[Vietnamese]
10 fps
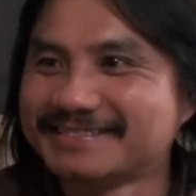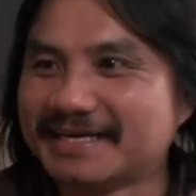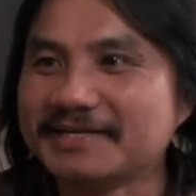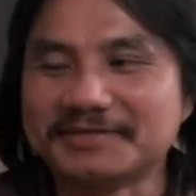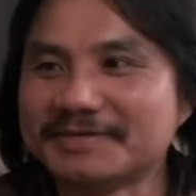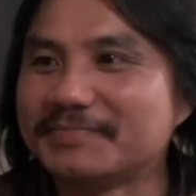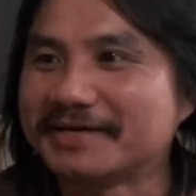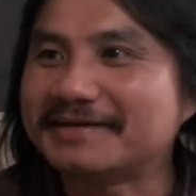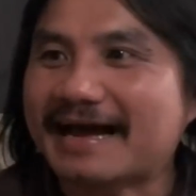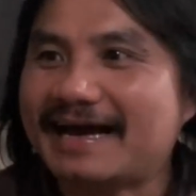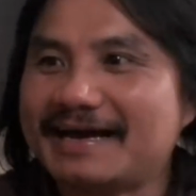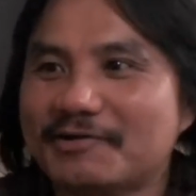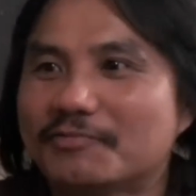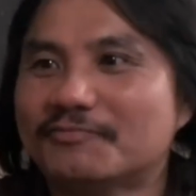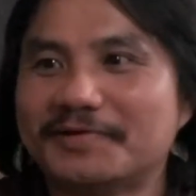anh giữa biển cả
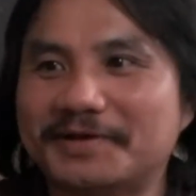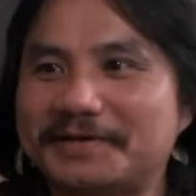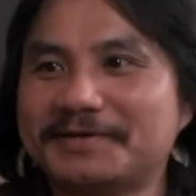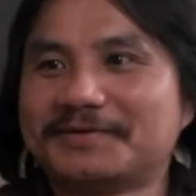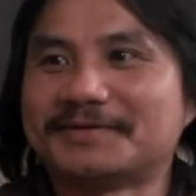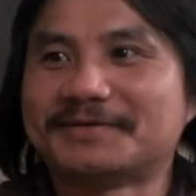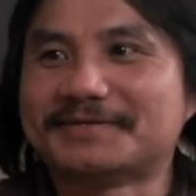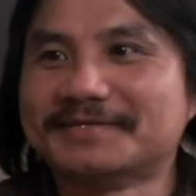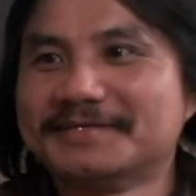hùng vĩ rồi